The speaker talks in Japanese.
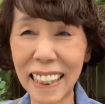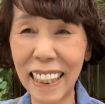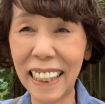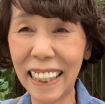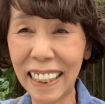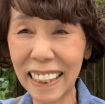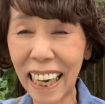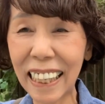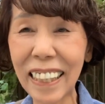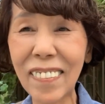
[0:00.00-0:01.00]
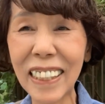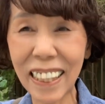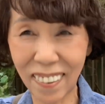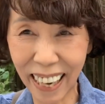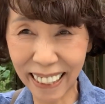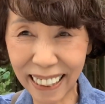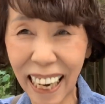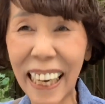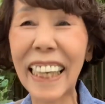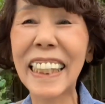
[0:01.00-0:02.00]
にされてみてはい
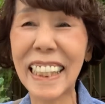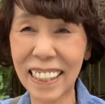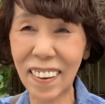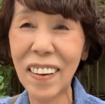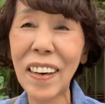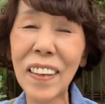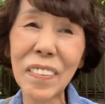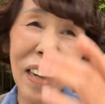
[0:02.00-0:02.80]
かがでしょう。